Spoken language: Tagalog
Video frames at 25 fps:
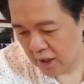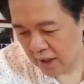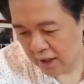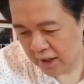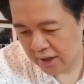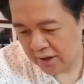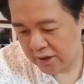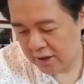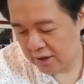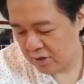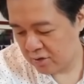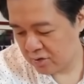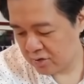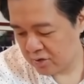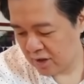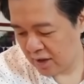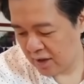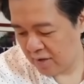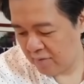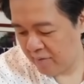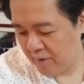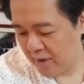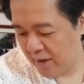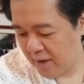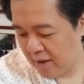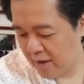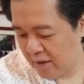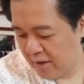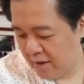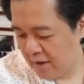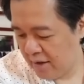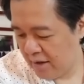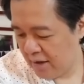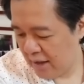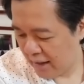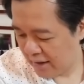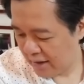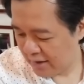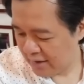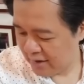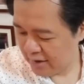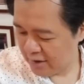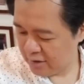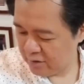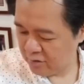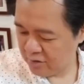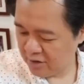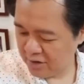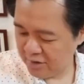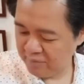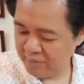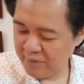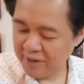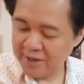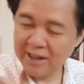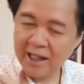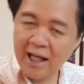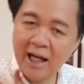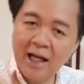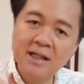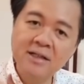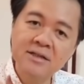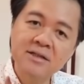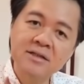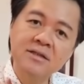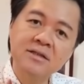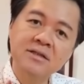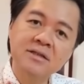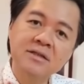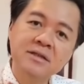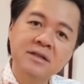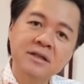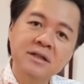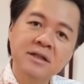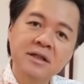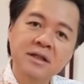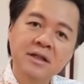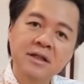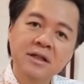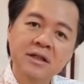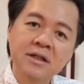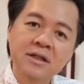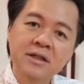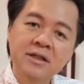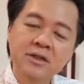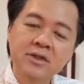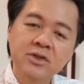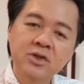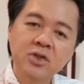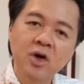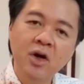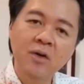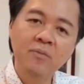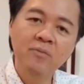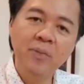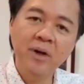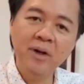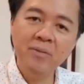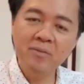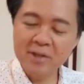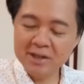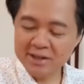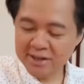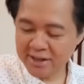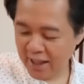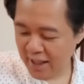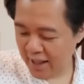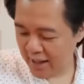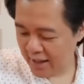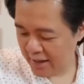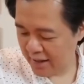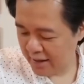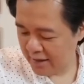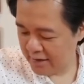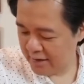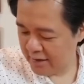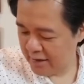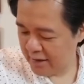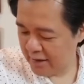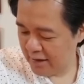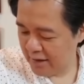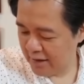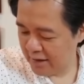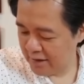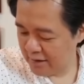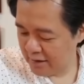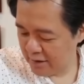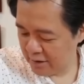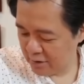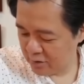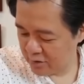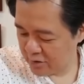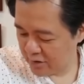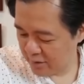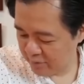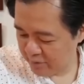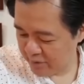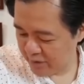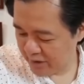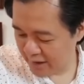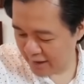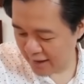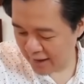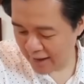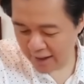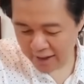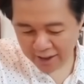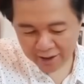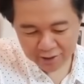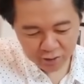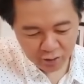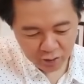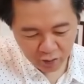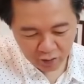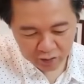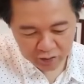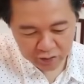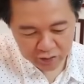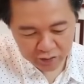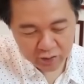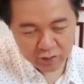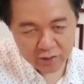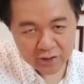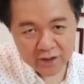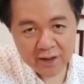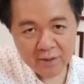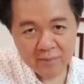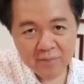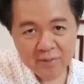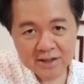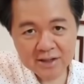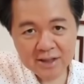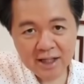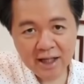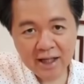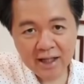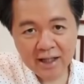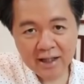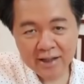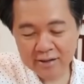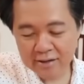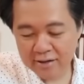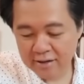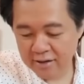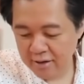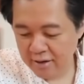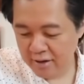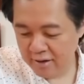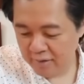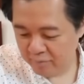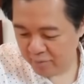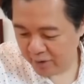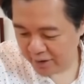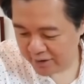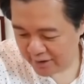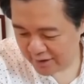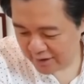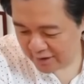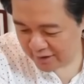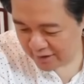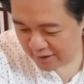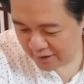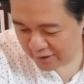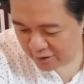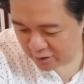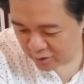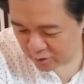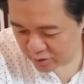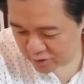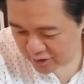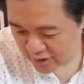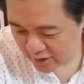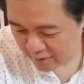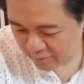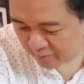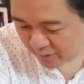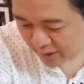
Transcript: Hanggang dito sa kamay. At dito rin pataas. So ang pagmasahe hindi lang dito sa pinaka nodule na masakit, pati dito sa